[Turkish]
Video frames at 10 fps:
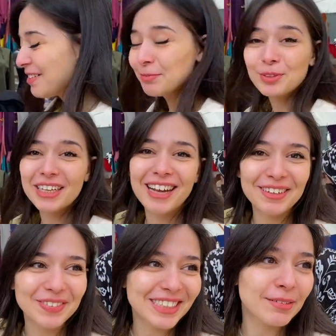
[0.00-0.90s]
Buradan
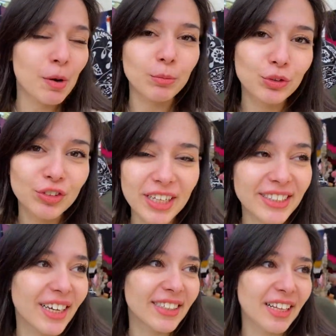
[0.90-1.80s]
ayrılmak istemiyorum. Bütün
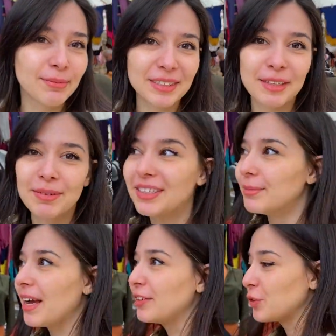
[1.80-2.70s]
tezgahı da alıp gidebilirim
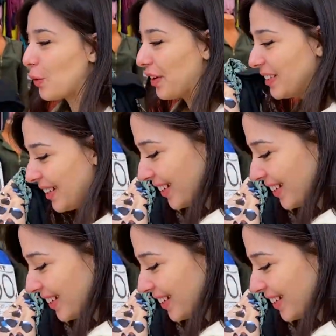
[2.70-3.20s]
yani şu an.